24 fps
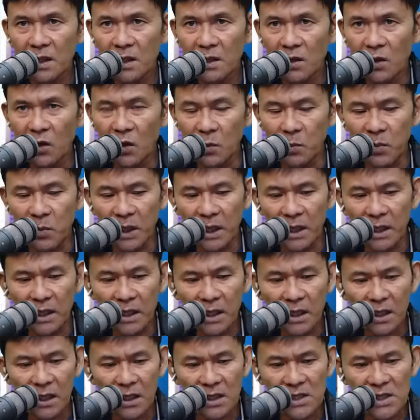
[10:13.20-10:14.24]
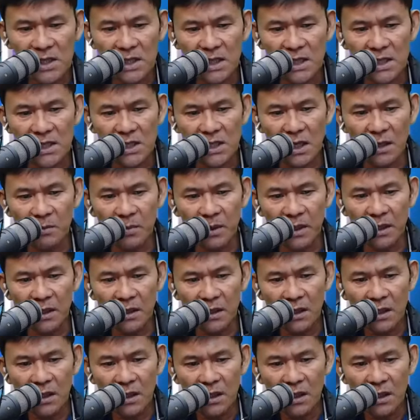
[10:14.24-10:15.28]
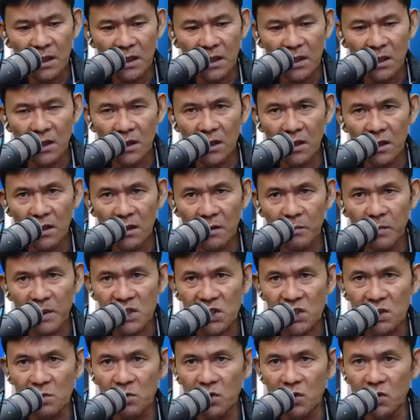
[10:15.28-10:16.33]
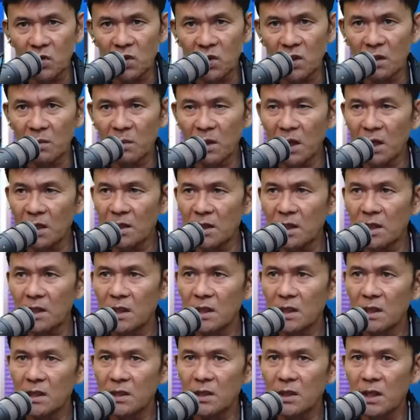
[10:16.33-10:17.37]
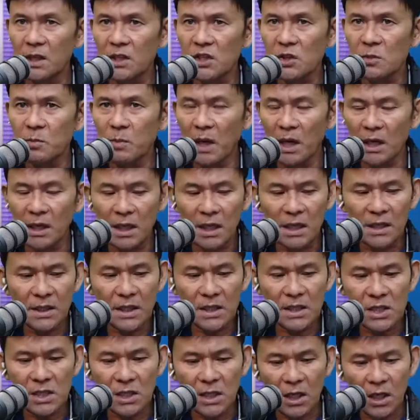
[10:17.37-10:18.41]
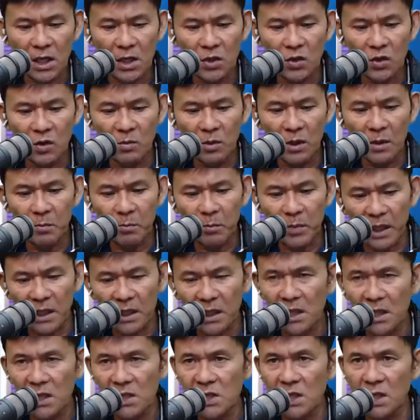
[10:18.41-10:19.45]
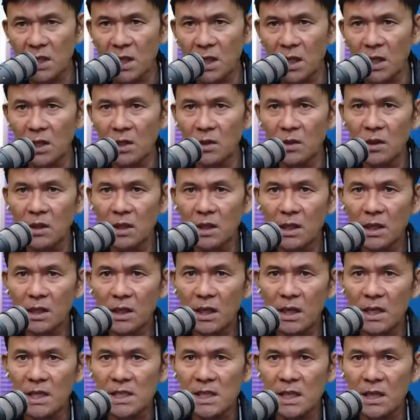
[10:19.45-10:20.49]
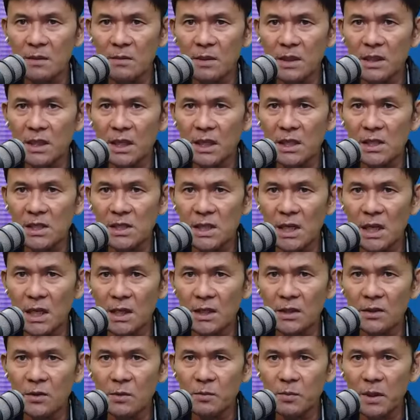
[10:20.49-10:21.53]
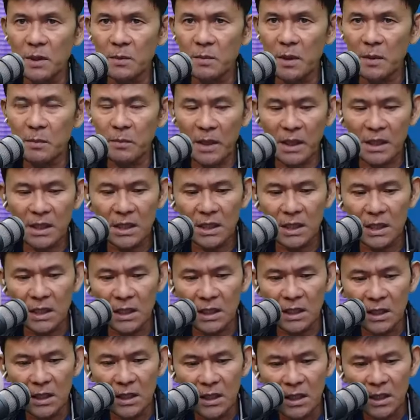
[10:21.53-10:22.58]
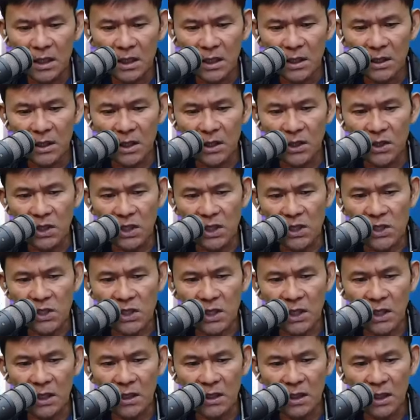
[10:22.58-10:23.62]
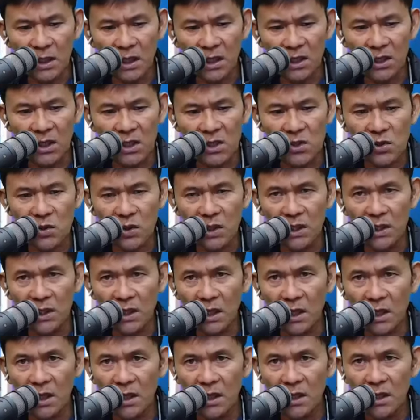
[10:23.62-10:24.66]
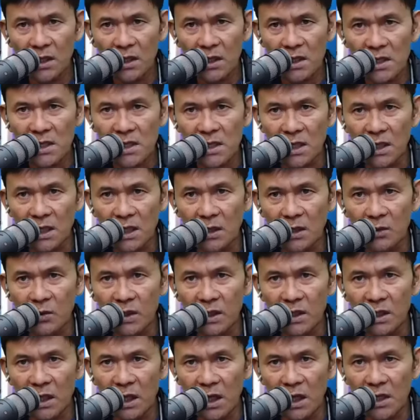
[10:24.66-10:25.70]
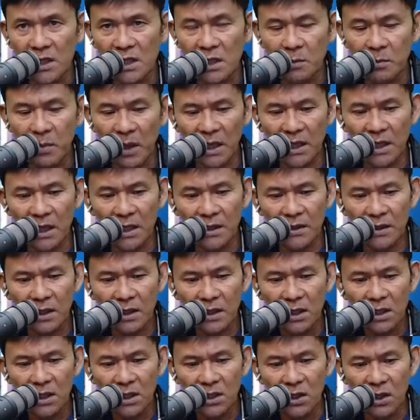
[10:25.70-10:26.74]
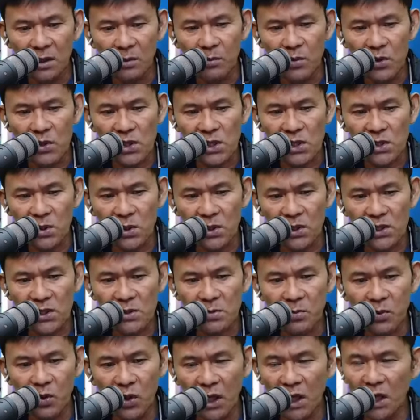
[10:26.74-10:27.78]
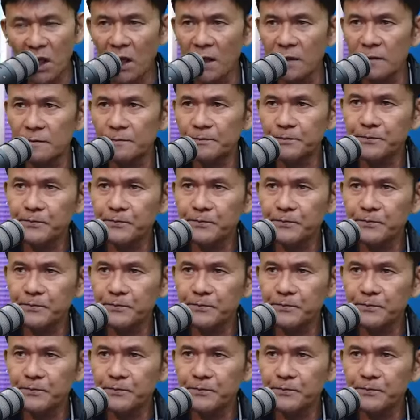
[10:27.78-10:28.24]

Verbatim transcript: Ople ang sinasabing uh, pasimuno naman ng smuggle na sigarilyo o mga peking sigarilyo. Kasama na rin dyan yung pagpapaihi ng diesel at gasolina sa lalawiga uh, ah, sa bayan ng Bustos, Bulacan